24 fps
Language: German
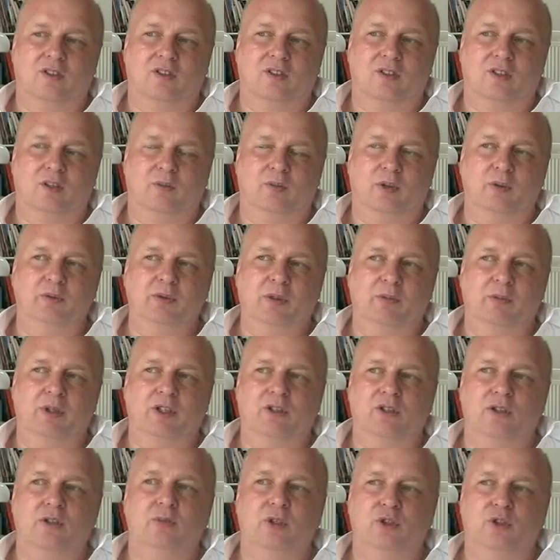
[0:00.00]
äh, bei mir
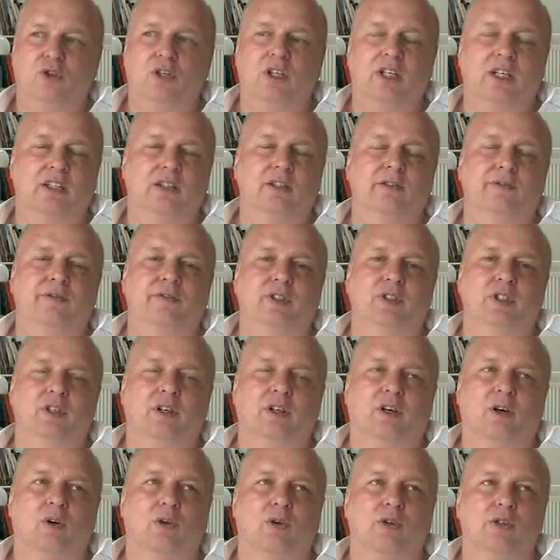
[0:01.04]
macht E-Mail noch relativ viel
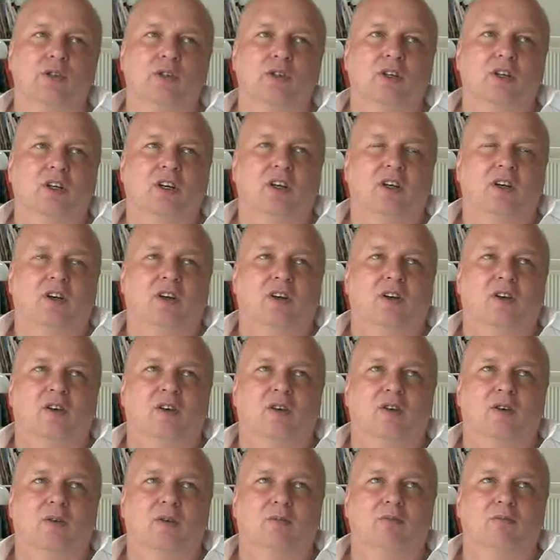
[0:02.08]
aus.
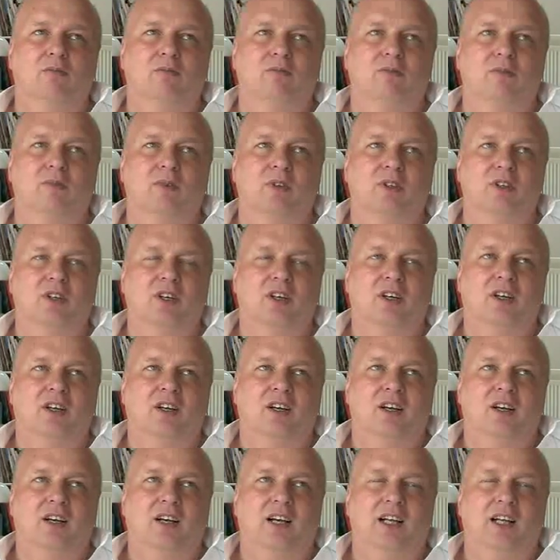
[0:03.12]
Ähm,
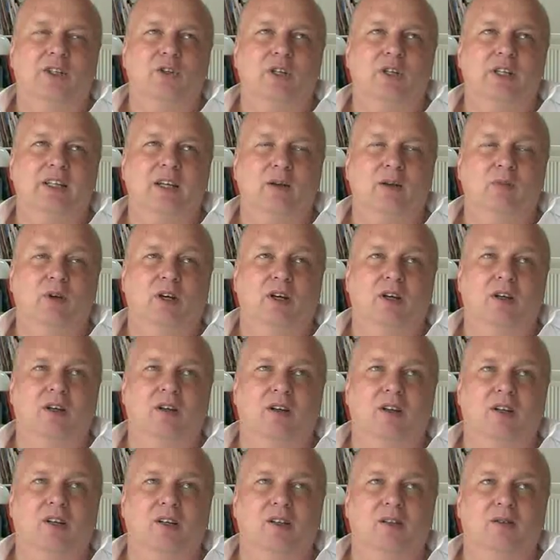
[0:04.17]
also ich sag
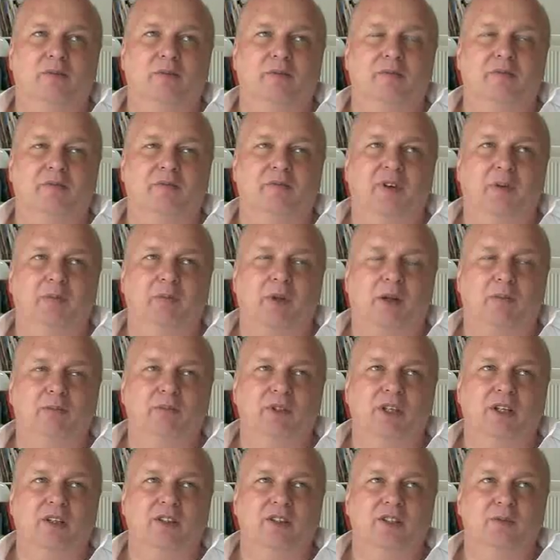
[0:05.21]
mal, ähm, wenn man
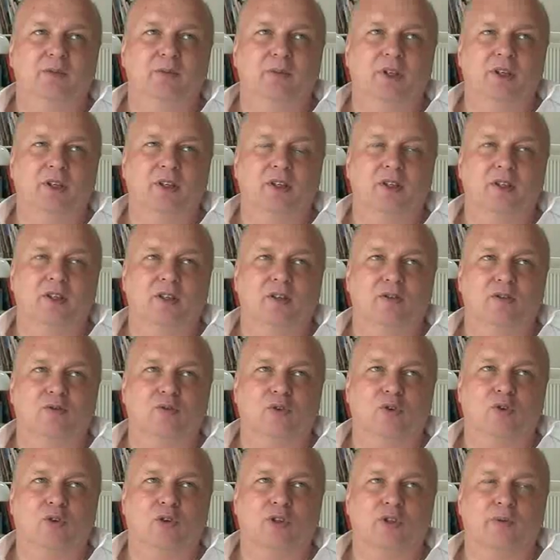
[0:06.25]
mir E-Mail
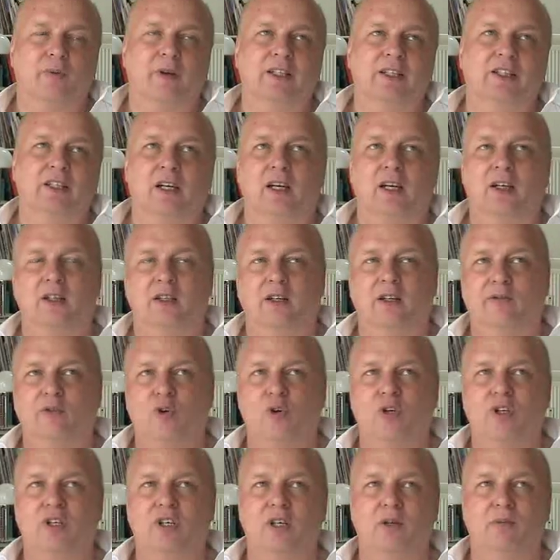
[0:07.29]
nur noch zwei Tage in der
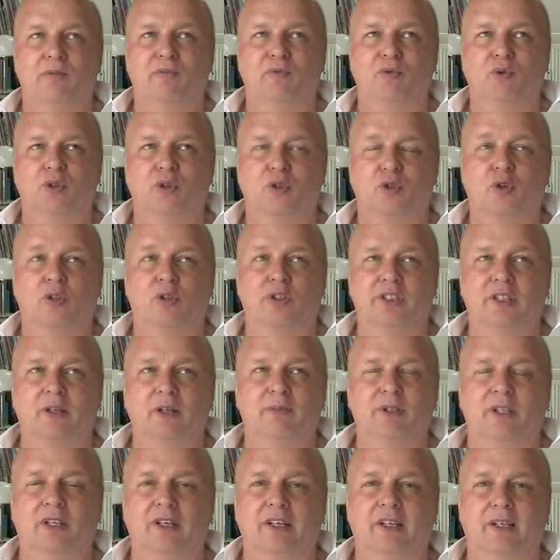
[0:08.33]
Woche geben würde, könnte ich
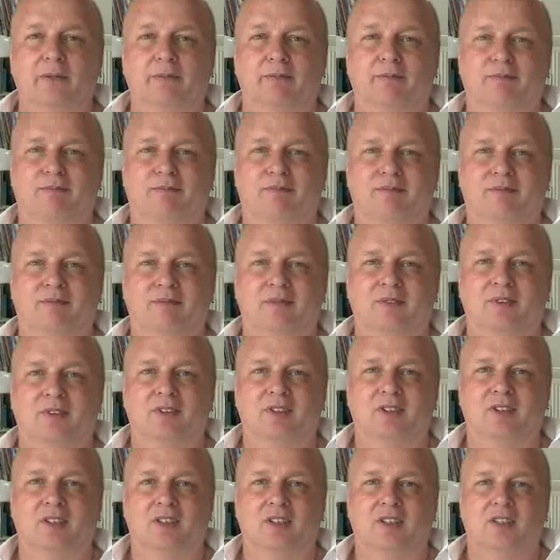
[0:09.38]
damit leben.
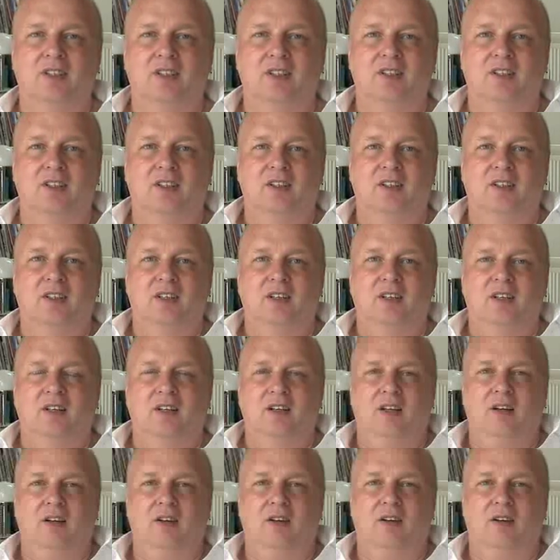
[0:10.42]
Okay.
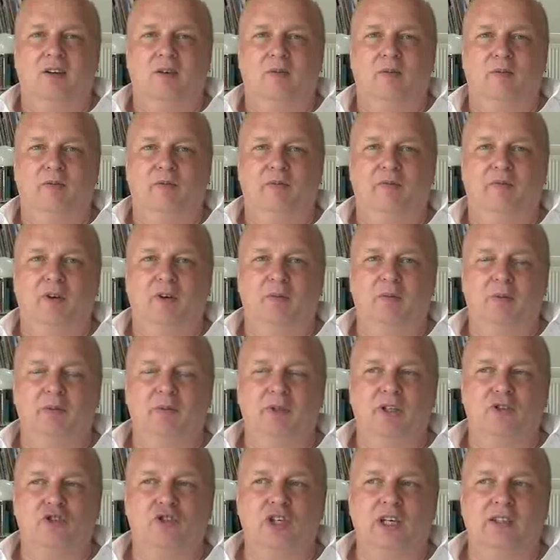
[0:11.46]
Ähm, wenn man
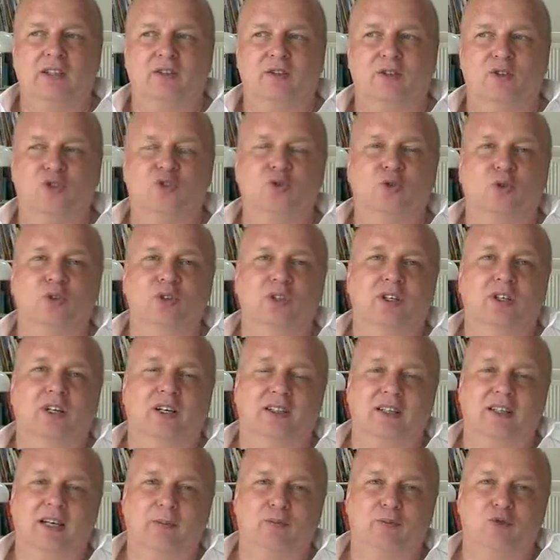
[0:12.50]
mir Chat eine Stunde
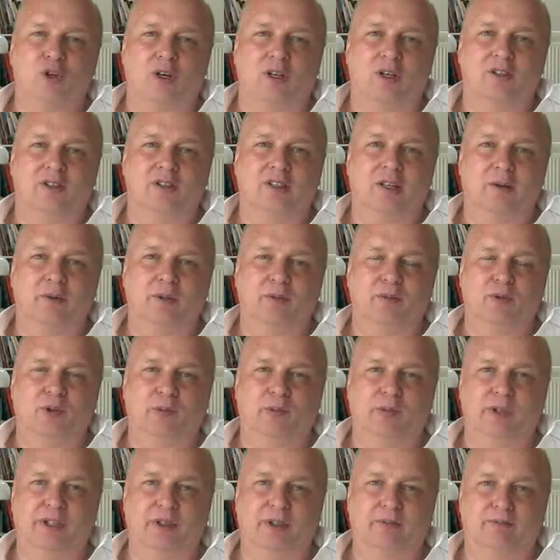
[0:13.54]
lang abschaltet, habe ich ein
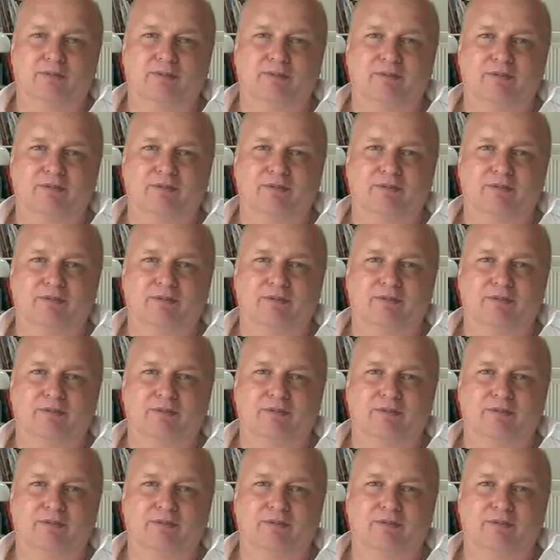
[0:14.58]
Problem.